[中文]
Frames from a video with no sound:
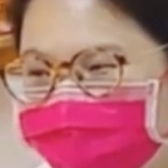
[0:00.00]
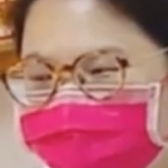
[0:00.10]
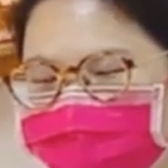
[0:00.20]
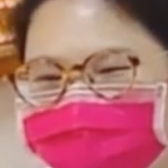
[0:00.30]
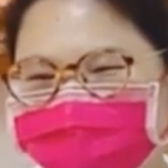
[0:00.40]
就
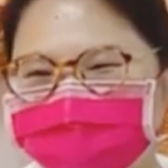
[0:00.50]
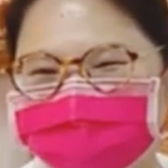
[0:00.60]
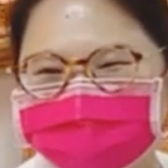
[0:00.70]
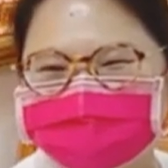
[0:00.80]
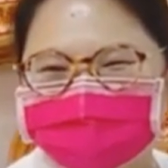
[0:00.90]
是尽量
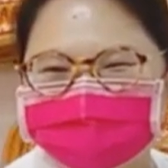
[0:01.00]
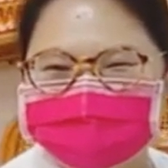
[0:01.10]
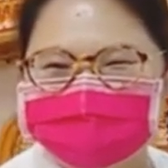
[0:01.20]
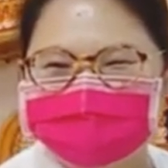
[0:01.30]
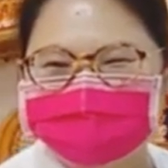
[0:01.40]
去找那
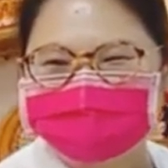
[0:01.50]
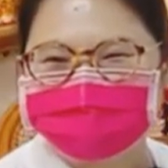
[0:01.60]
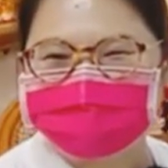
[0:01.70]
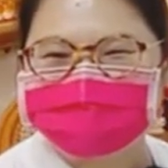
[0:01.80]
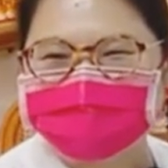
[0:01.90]
个不
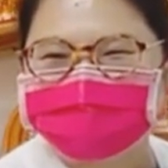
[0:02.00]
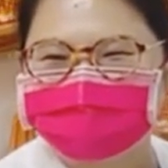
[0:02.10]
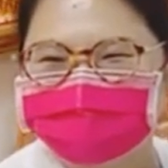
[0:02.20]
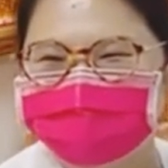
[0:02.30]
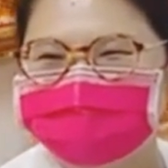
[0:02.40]
用太
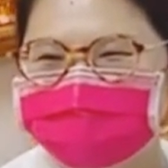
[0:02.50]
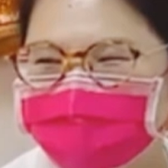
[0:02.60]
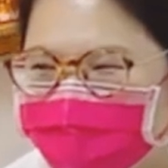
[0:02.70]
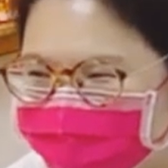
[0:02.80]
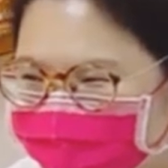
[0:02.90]
太多
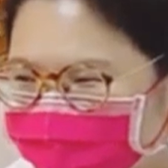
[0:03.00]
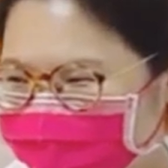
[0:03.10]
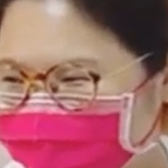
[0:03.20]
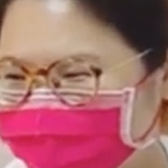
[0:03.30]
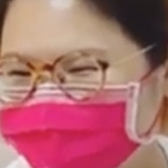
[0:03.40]
花费的。
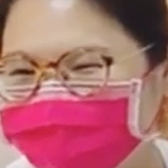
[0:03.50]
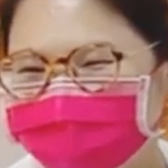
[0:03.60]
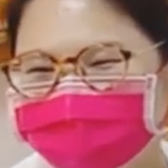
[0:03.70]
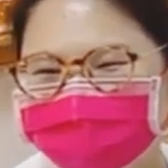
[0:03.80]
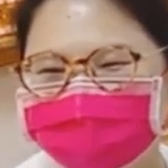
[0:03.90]

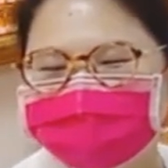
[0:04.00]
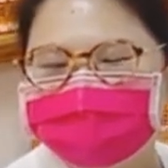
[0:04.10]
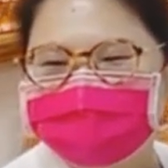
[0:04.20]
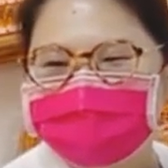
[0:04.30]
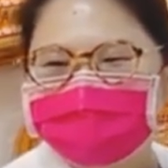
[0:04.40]
可是
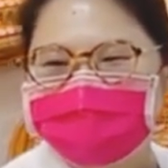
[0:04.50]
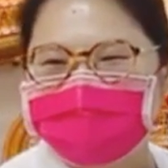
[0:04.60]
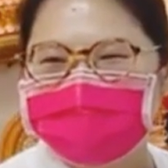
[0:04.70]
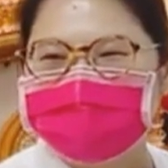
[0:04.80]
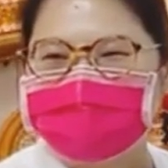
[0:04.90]
偶
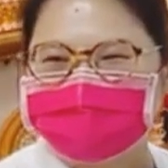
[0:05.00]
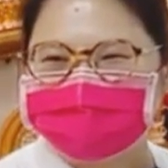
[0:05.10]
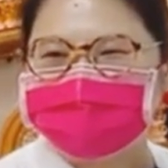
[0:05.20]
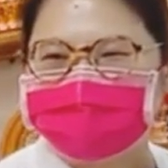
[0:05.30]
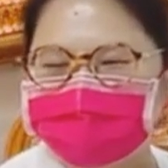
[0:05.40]
偶尔还是
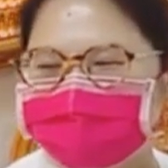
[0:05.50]
会花